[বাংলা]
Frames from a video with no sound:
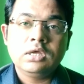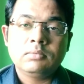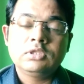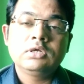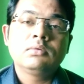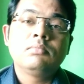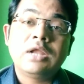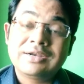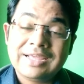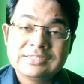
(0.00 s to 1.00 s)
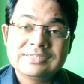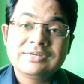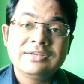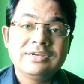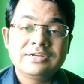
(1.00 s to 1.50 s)
তিনি আমাদের ব্লাড
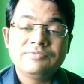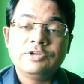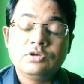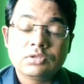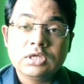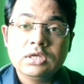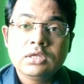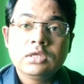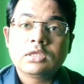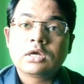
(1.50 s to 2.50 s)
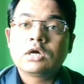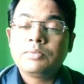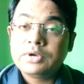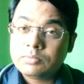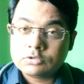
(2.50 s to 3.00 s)
ক্যান্সার রিলেটেড ভিডিওতে তার
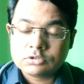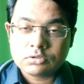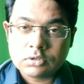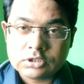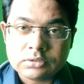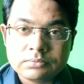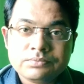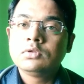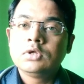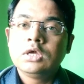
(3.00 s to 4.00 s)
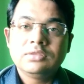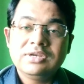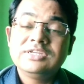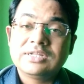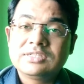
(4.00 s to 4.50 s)
কমেন্টটি পোস্ট করেছেন
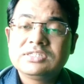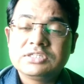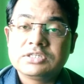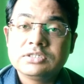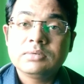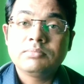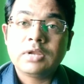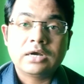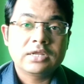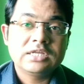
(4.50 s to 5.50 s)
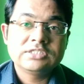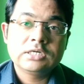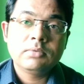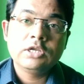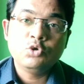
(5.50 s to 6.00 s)
তিনি জানতে চেয়েছেন যে ব্লাড
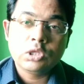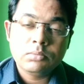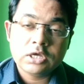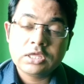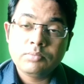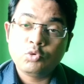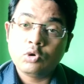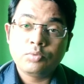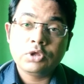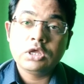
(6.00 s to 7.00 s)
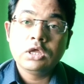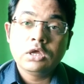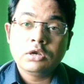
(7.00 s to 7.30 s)
ক্যান্সার বা লিউকিমিয়া কি পুরোপুরি